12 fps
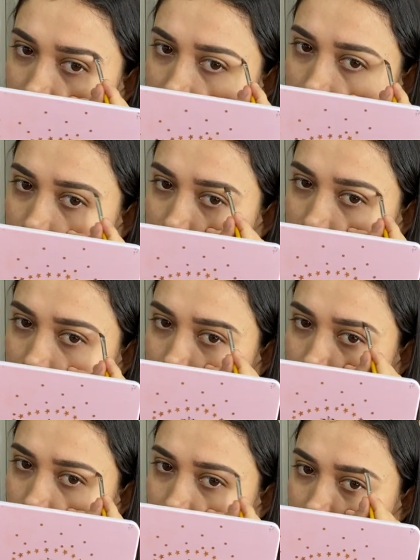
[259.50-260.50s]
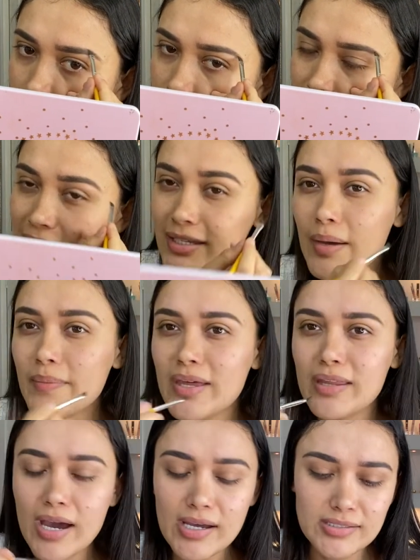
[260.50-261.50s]
Cuando tenía mi
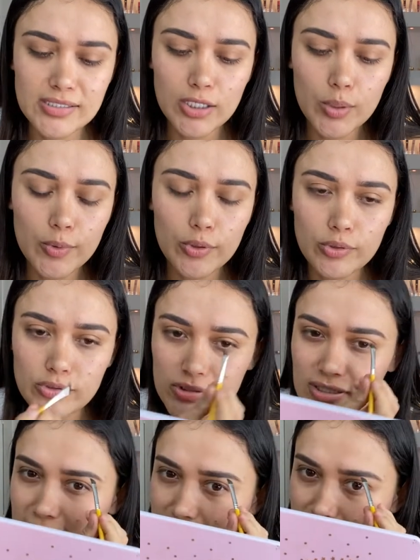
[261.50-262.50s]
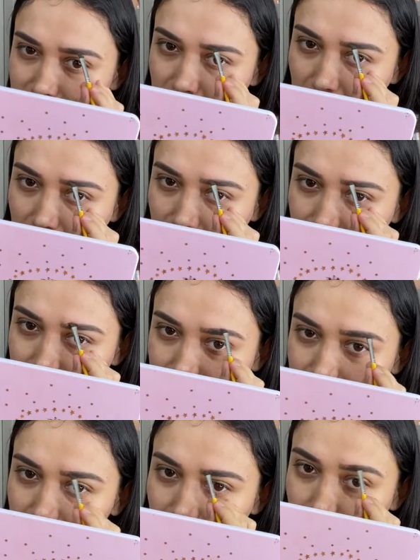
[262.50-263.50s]
edad, así como unos 16,
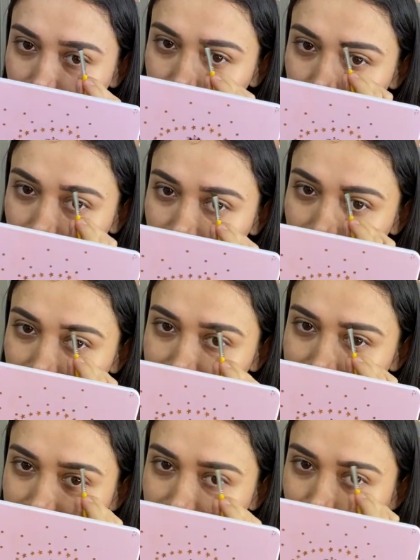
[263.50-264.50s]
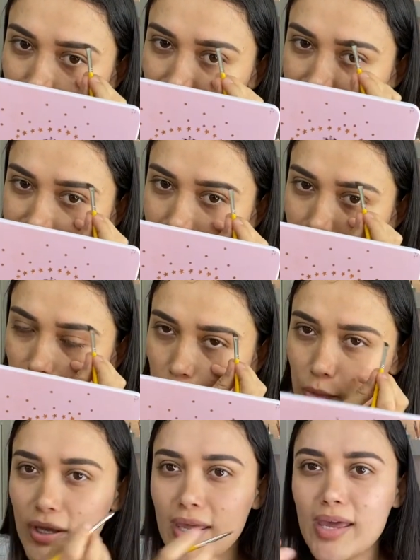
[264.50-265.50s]
17 años, como que sí, porque estaba
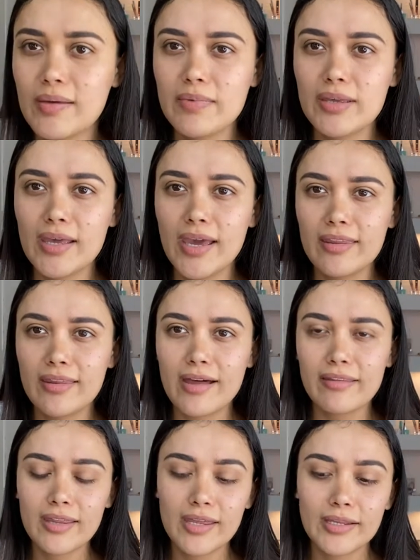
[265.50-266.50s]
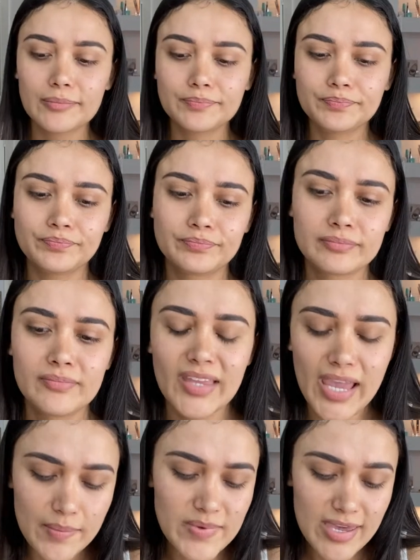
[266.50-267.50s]
como que en mi edad de...
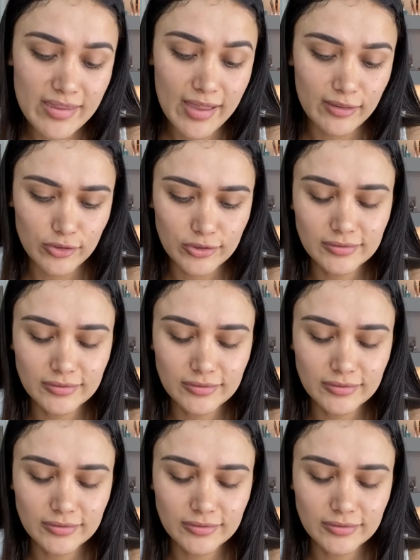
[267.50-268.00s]
En mi edad, ¿no?